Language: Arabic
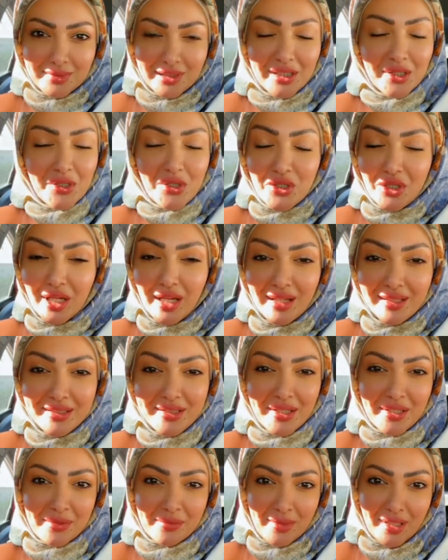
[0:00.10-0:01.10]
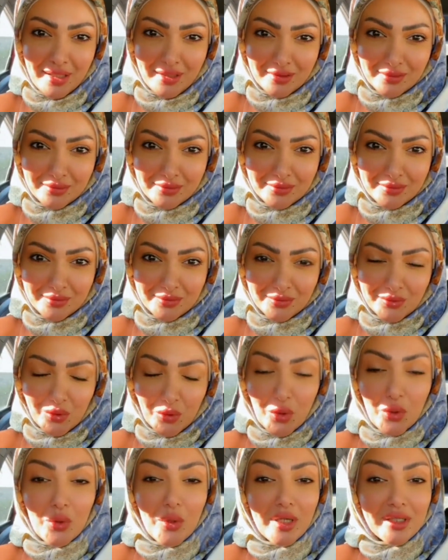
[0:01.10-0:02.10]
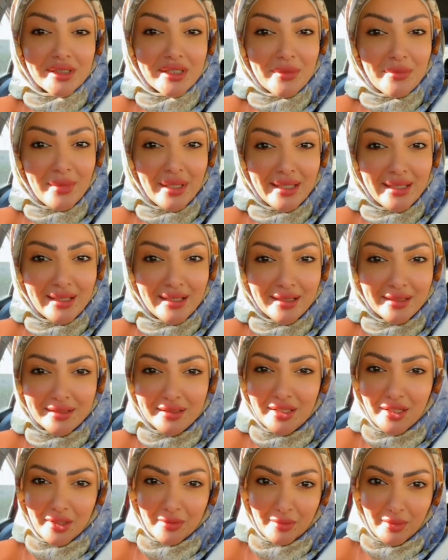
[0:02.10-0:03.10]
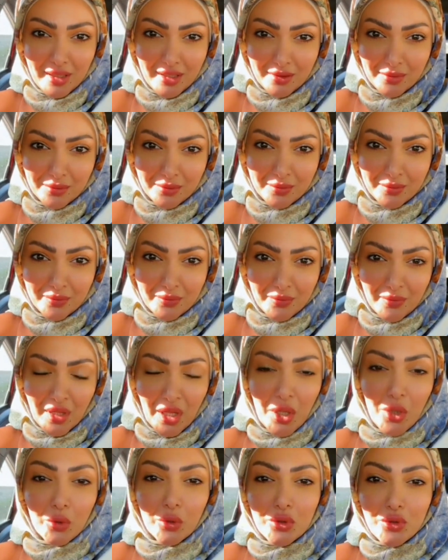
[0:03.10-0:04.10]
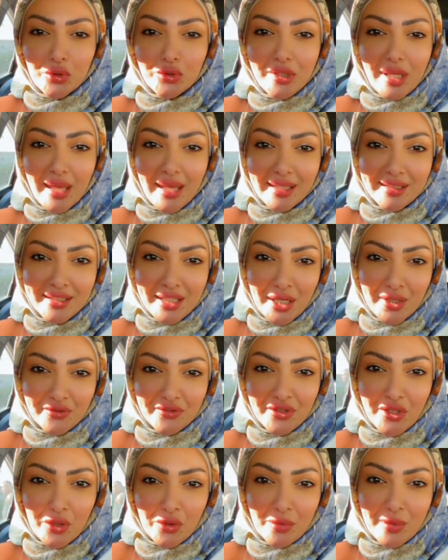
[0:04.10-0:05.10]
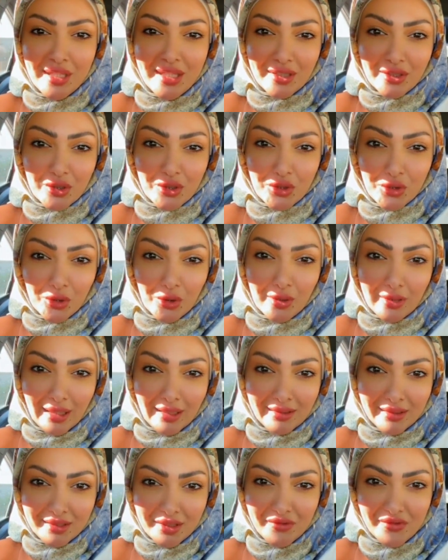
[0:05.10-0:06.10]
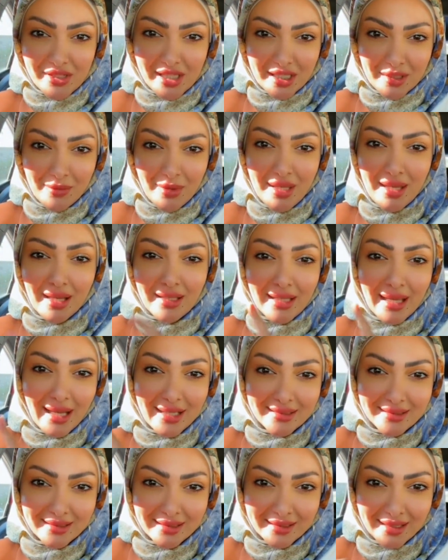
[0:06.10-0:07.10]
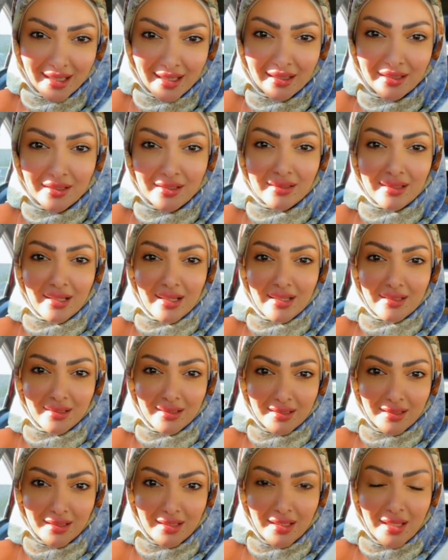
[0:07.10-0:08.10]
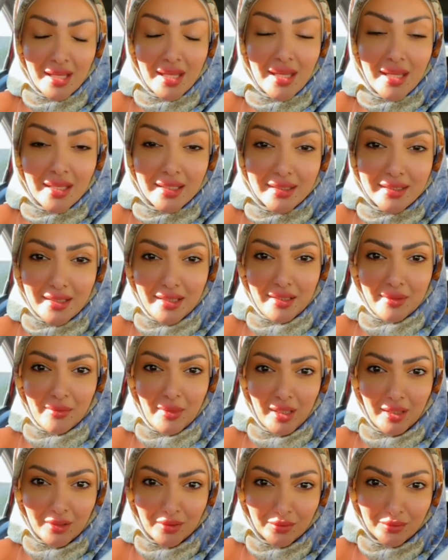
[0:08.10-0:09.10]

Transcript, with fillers: الانشغال نعمة والوقت المليان نعمة وجود أهداف يومية تشتغل على نفسك بيها لحتى تحققها نعمة